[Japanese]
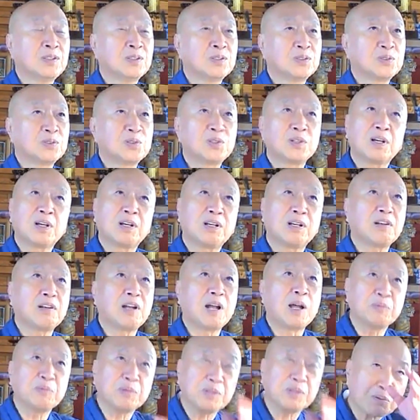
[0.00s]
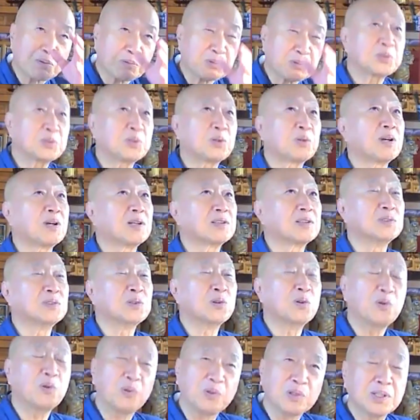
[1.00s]
それが阿弥陀仏とかですね、
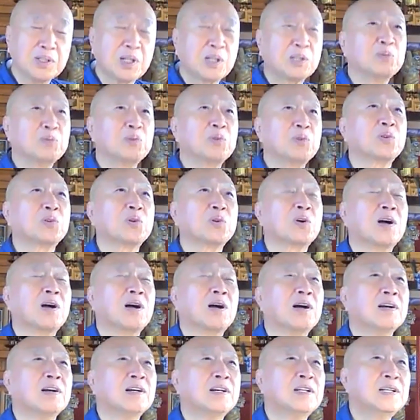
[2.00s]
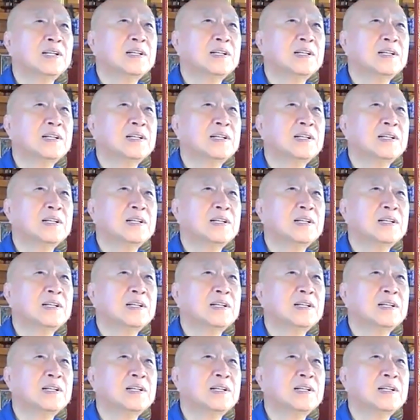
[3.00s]
大いなるものとか、